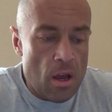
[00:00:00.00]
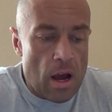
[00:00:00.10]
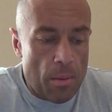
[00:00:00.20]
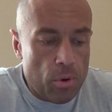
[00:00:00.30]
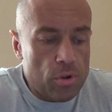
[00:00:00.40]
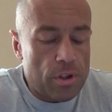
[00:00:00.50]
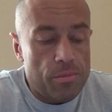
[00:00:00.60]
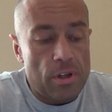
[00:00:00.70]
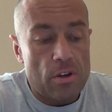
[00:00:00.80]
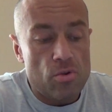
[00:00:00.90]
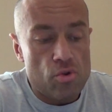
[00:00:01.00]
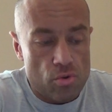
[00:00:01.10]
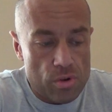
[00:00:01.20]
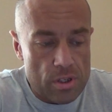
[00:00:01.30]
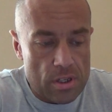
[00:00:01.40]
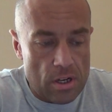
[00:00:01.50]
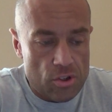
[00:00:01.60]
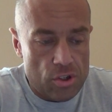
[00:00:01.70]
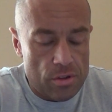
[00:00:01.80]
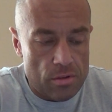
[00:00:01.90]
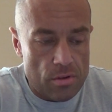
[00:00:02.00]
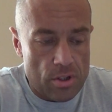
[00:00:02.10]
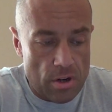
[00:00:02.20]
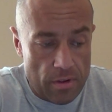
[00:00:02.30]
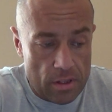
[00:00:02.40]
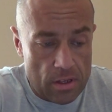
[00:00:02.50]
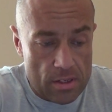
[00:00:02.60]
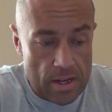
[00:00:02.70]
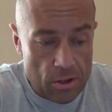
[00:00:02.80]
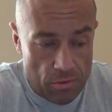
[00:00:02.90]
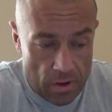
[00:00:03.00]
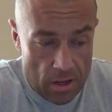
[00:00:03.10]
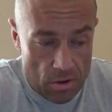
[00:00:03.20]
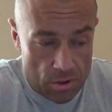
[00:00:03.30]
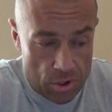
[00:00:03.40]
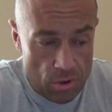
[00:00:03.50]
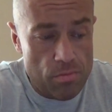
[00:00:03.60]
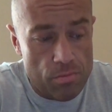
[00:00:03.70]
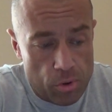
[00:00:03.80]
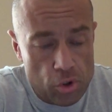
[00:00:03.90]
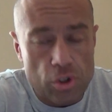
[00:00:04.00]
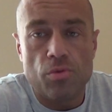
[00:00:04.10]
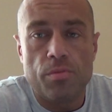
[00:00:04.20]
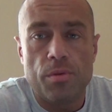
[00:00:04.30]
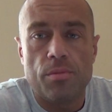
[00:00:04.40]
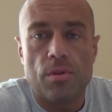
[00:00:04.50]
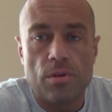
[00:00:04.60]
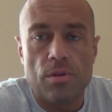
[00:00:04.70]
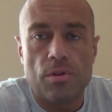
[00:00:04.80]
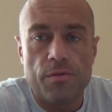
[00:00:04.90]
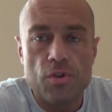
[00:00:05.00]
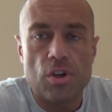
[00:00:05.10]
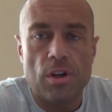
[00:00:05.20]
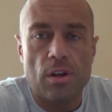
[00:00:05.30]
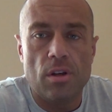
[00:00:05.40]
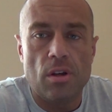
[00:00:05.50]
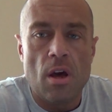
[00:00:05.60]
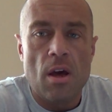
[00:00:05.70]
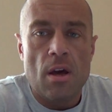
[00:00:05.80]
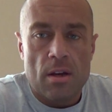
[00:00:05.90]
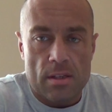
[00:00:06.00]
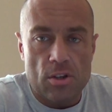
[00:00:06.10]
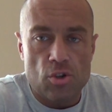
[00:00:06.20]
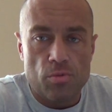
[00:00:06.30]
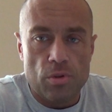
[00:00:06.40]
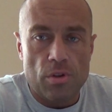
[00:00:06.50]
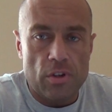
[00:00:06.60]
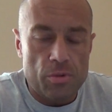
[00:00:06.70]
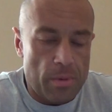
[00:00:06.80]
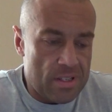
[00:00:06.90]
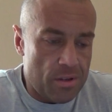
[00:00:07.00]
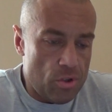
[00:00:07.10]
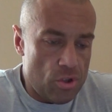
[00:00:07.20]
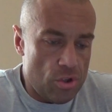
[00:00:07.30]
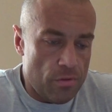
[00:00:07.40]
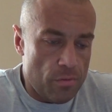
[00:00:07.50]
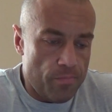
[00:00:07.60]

a potem jak już uzyskasz sylwetkę zadowalającą, poszedłbym e, wyżej i zaczął budować masę mięśniową.